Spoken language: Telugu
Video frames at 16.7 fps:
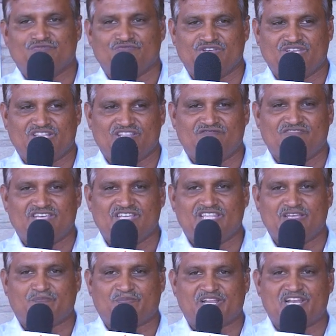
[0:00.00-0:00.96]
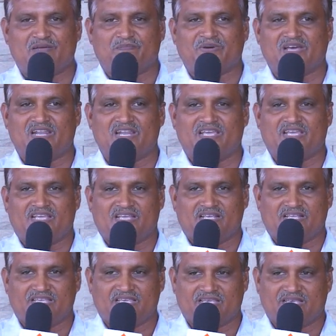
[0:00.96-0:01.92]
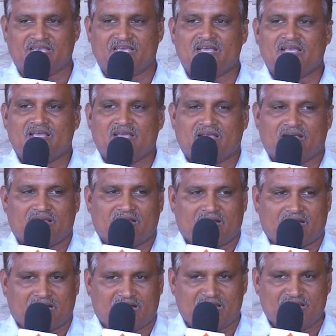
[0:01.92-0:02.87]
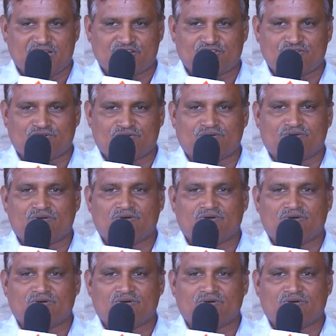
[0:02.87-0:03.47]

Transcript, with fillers: వీధి వీధి పల్లి పల్లి కనీసం